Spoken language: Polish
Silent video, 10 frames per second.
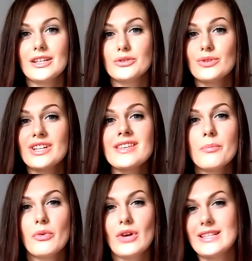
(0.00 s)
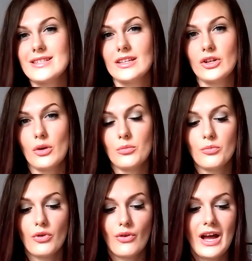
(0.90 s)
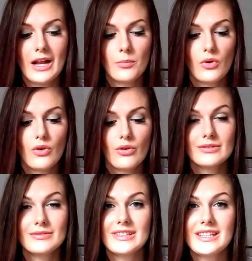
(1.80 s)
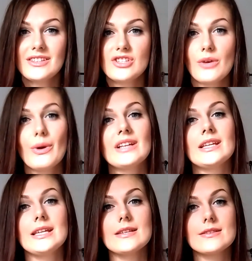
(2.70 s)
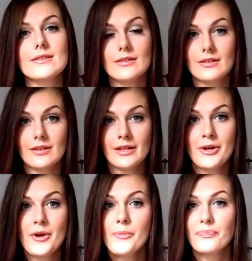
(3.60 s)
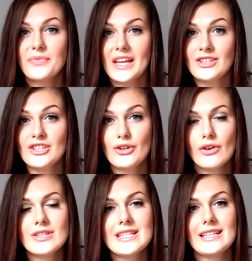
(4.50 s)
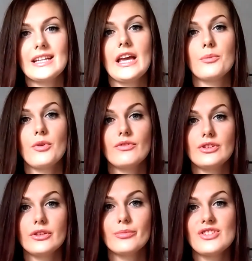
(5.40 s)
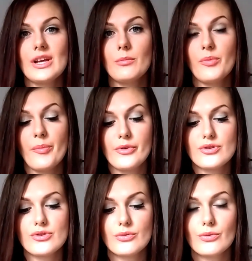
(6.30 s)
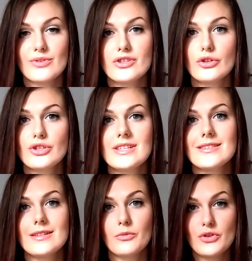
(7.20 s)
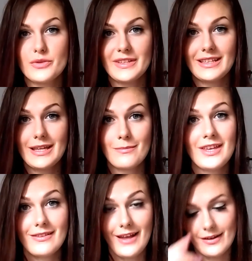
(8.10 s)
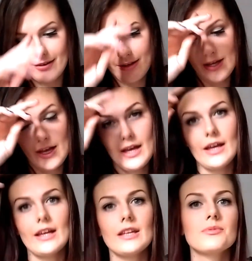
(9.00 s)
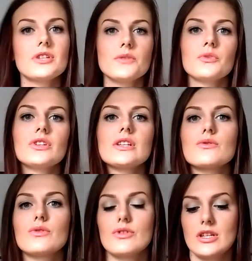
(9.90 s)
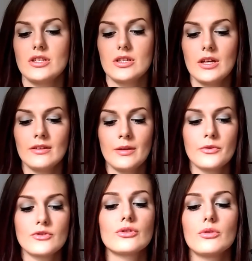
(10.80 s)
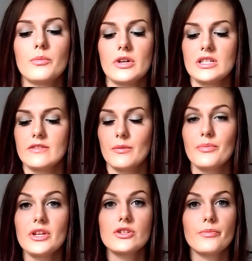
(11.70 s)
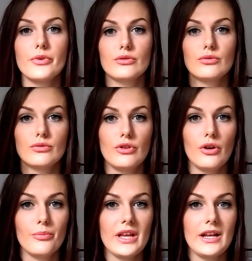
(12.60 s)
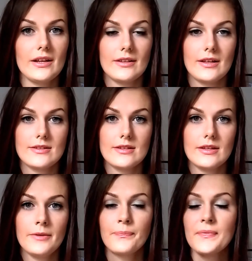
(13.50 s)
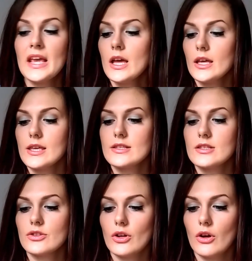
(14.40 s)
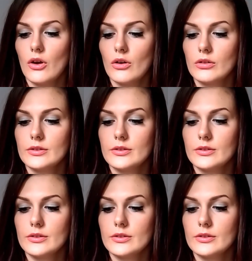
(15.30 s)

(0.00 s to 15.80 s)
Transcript: których nie polecę nikomu, bo albo ich działanie jest nie do końca takie, jak powinno być, albo po prostu coś jest z tym kosmetykiem nie tak. E, I przejdźmy od razu do rzeczy. Na początku pokażę Wam pierwszy produkt do pielęgnacji. Jest to